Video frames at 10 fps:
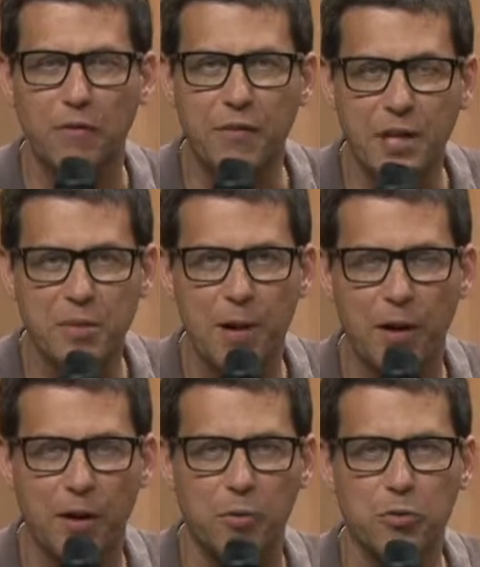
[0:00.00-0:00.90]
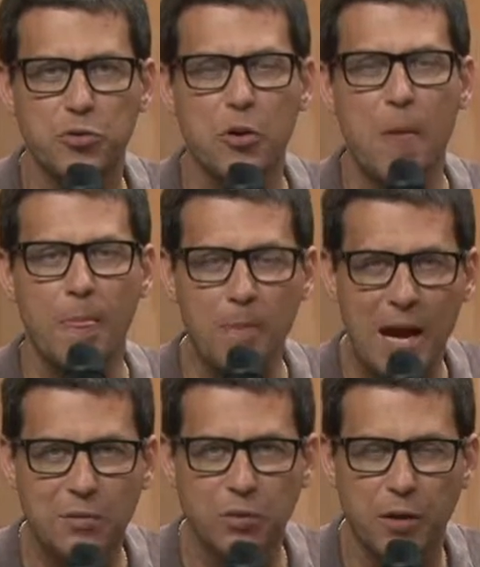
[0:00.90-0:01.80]
Ivan de Melo Araújo,
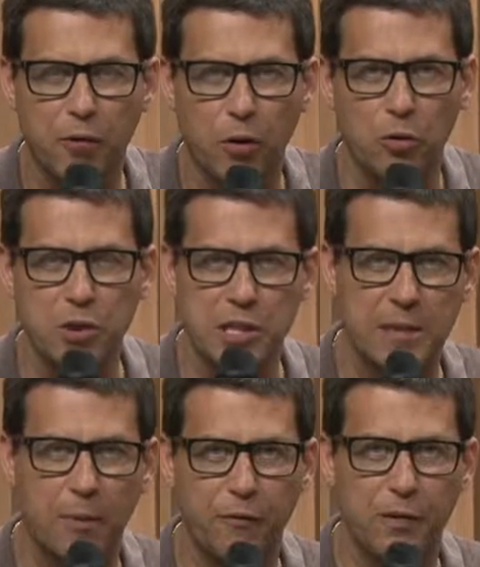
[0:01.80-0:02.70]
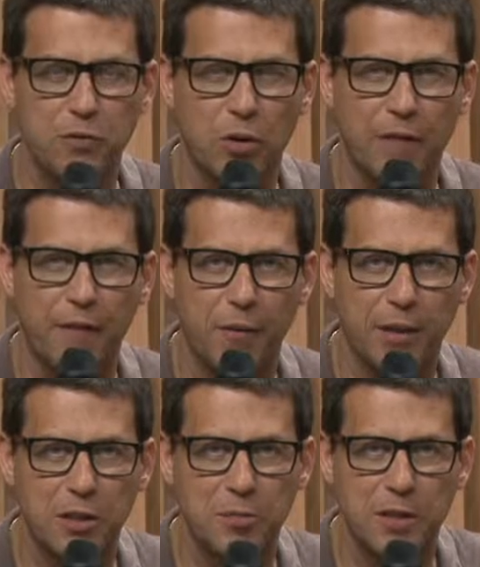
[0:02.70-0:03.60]
médico nefrologista, professor da
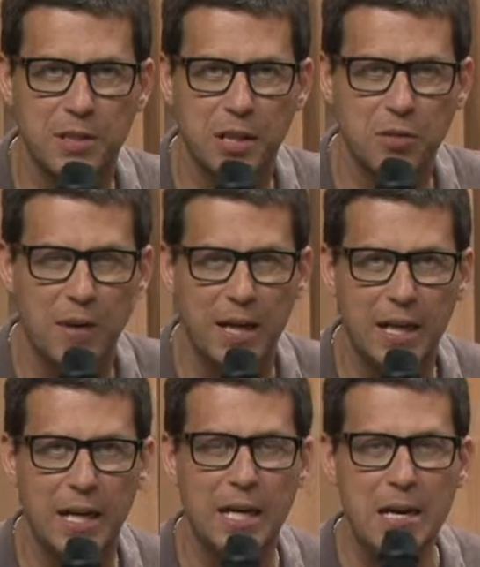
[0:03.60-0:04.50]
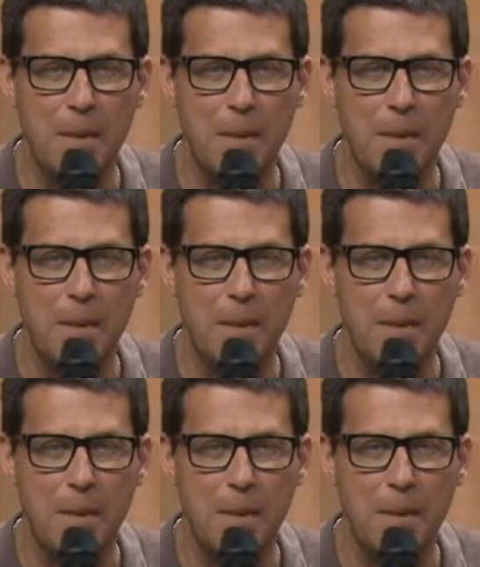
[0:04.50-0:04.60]
Faculdade de Medicina de Marília,